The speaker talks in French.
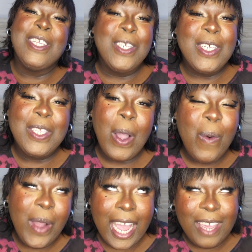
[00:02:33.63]
de temps en temps,
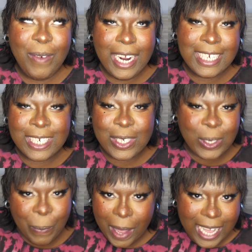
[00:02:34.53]
au voilà,
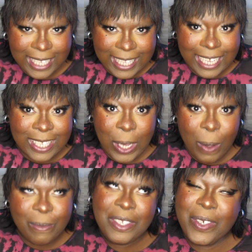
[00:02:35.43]
je, parle à certains
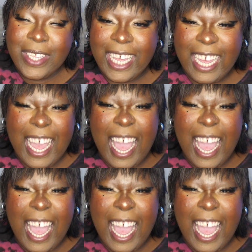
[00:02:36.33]
hommes, tu connais.